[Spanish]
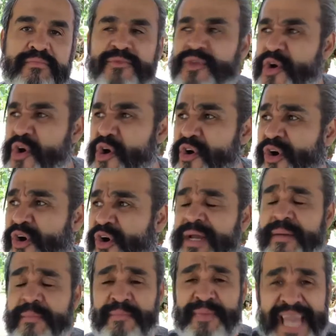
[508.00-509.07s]
No,
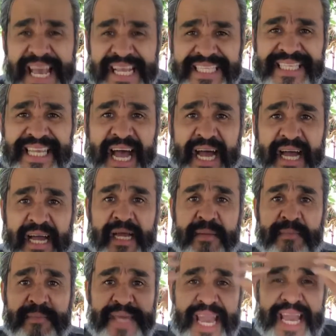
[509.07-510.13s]
piensa,
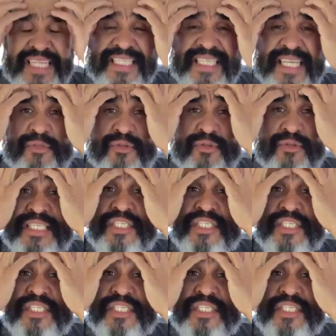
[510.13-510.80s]
piensa tus